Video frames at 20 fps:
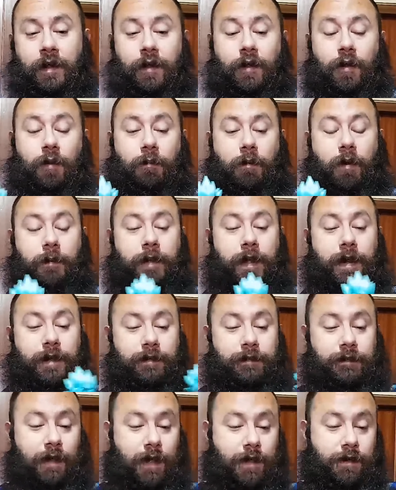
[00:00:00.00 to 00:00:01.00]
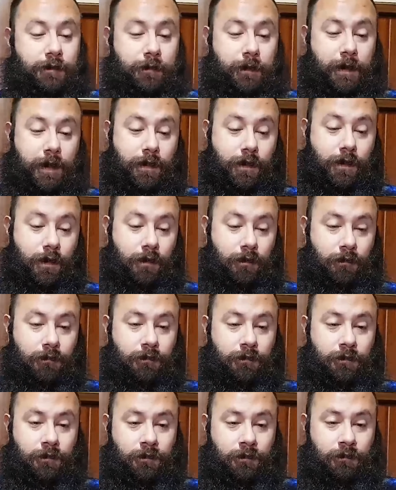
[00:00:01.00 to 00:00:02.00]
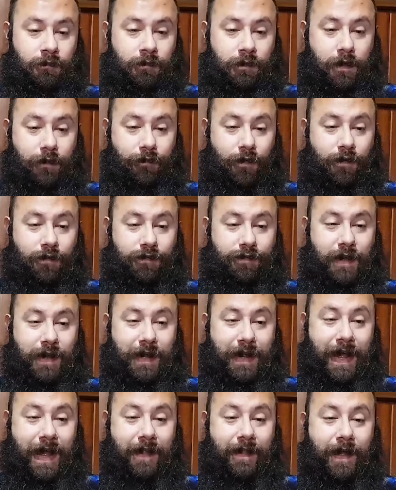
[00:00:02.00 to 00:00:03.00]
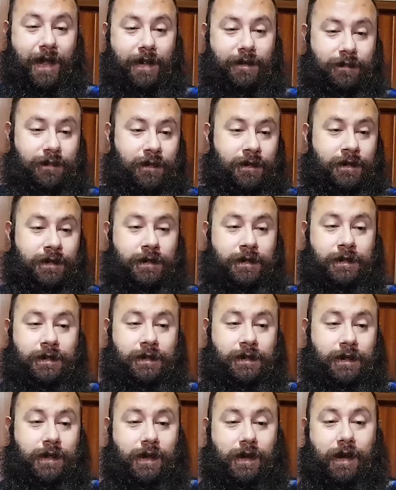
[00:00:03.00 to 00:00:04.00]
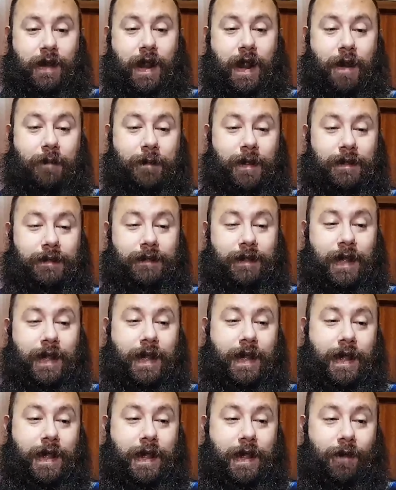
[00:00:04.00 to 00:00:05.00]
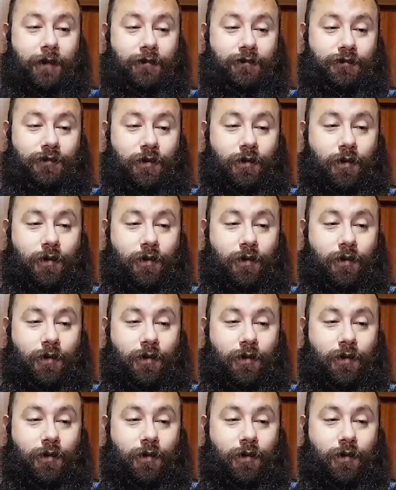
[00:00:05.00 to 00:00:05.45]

Como bien estáis viendo, que fueron sacadas Realmente con Son